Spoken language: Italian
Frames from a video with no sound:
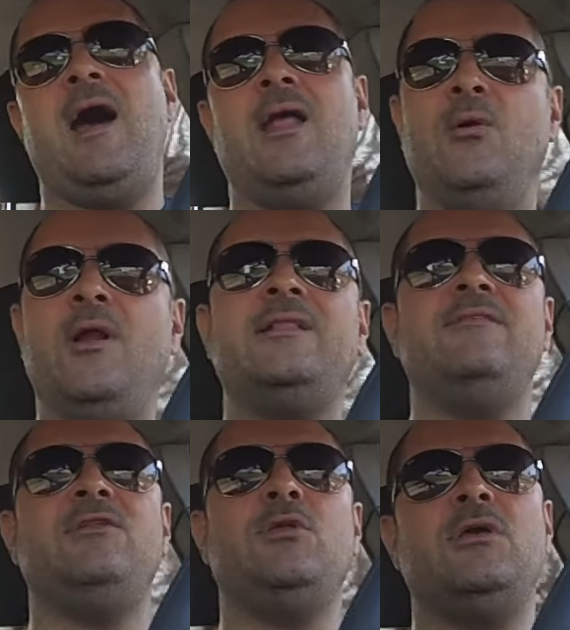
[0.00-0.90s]
allora
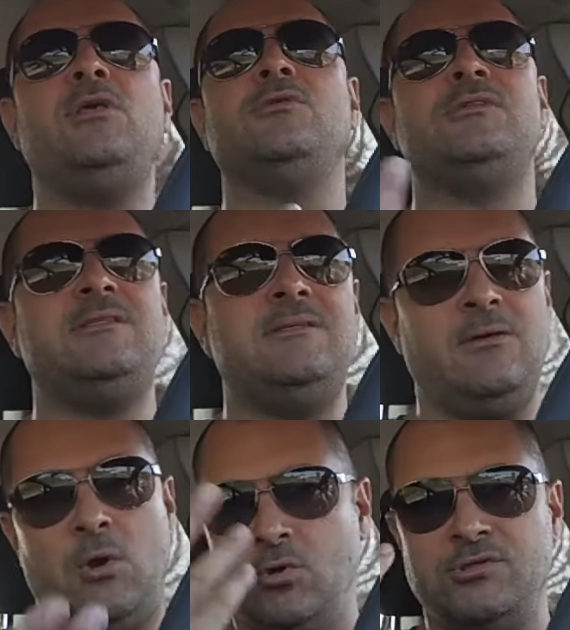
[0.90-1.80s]
divento anch'io
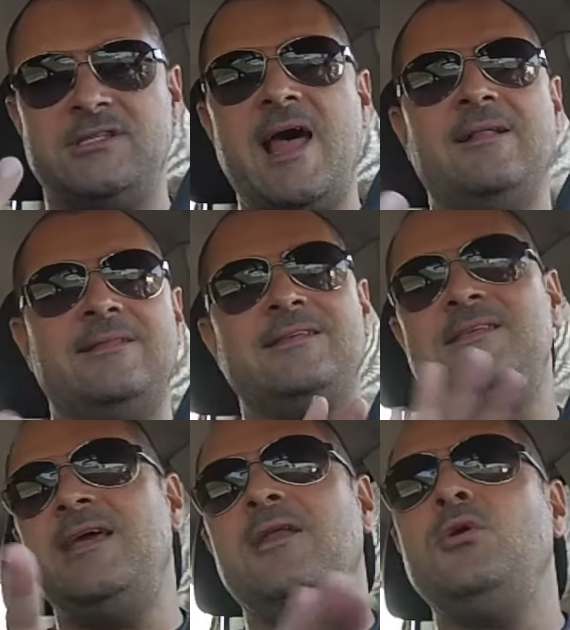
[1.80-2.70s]
costante.
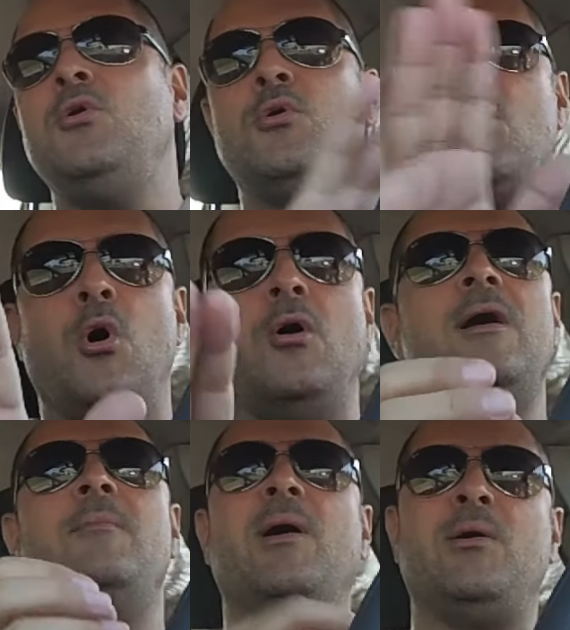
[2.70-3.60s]
Serio?
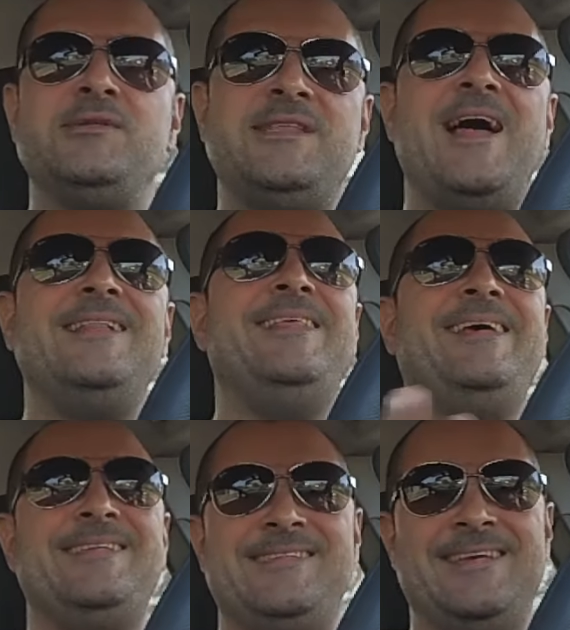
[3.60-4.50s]
No, ma
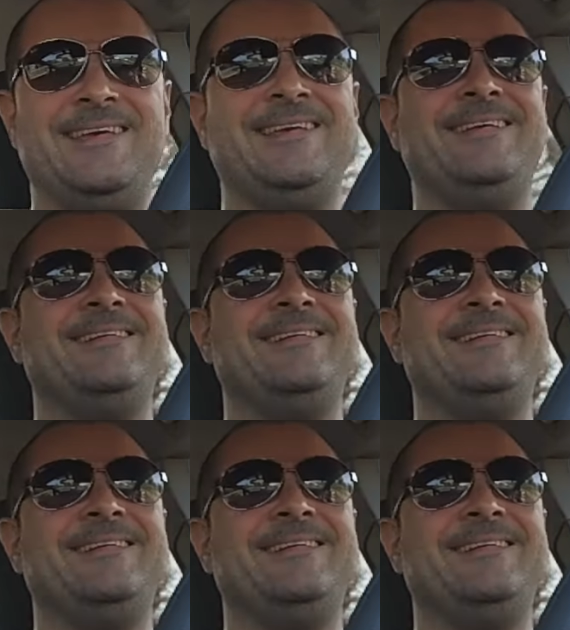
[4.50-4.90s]
costante sì.